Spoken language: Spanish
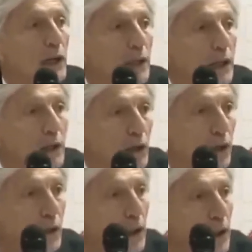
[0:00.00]
pero también
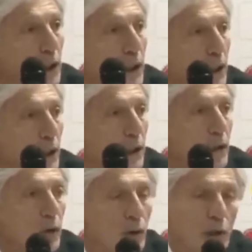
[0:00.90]
entrenó a la
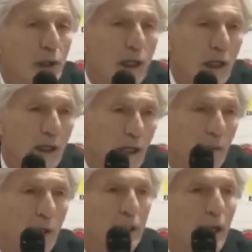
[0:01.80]
Argentina durante el
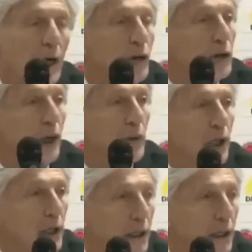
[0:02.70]
Mundial del 2006,